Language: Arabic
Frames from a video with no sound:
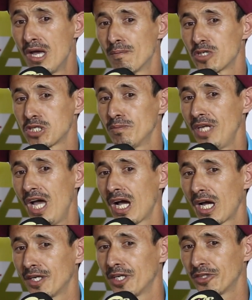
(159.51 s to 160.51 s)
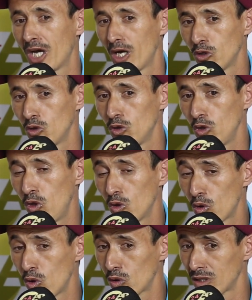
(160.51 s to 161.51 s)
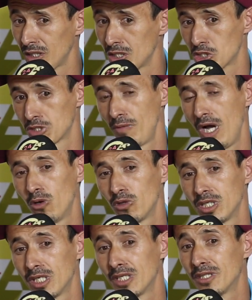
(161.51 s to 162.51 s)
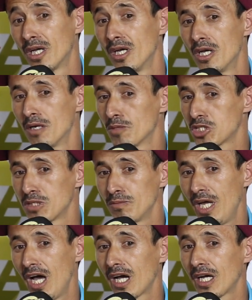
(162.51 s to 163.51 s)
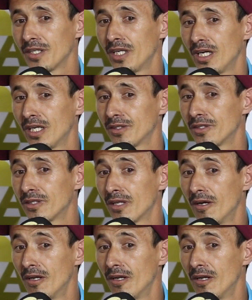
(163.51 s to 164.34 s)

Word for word: ماشي من حقنا ندخلوا الحقوقيين جمعويين ماشي من حقنا